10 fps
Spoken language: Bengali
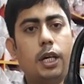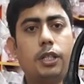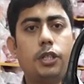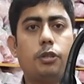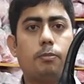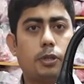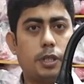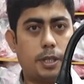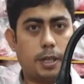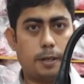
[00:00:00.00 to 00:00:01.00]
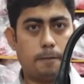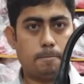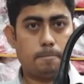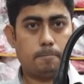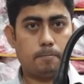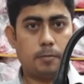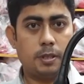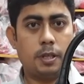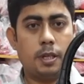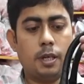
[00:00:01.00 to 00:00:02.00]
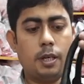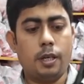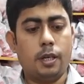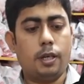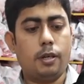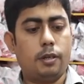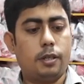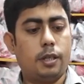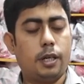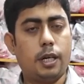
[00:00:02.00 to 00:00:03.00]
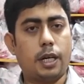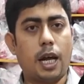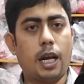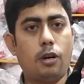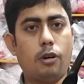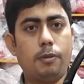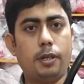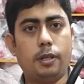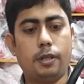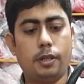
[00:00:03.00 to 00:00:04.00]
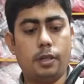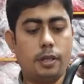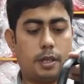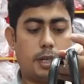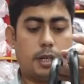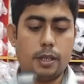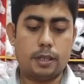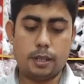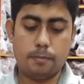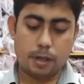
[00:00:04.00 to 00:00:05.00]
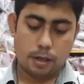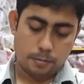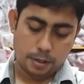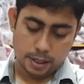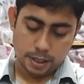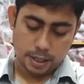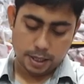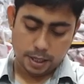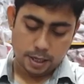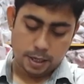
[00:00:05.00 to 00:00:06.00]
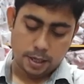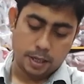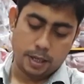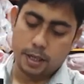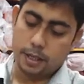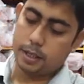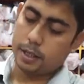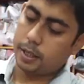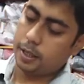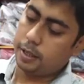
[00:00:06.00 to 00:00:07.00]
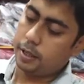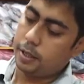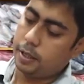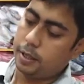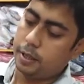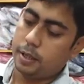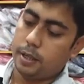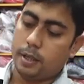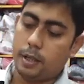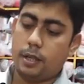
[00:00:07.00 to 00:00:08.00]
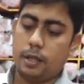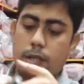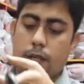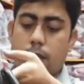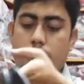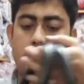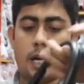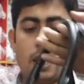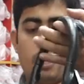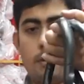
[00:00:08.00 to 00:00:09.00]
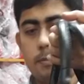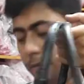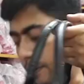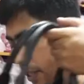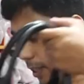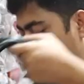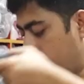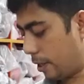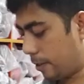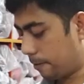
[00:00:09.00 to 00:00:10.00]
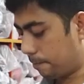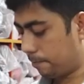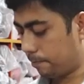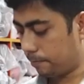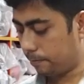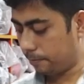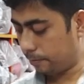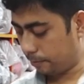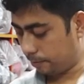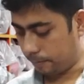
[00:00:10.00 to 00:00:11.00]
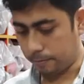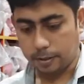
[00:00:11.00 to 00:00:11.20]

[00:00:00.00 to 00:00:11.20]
তিনশো পঞ্চাশ টাকা আচ্ছা তিনশো পঞ্চাশ টাকা হ্যাঁ চেম্বারগুলো একটু আমাদের দেখাবেন হ্যাঁ, চেম্বার হবে তিনটা এই যে দেখেন তিনটা কালার হবে পাঁচটা করে পাঁচটা করে কালার হবে না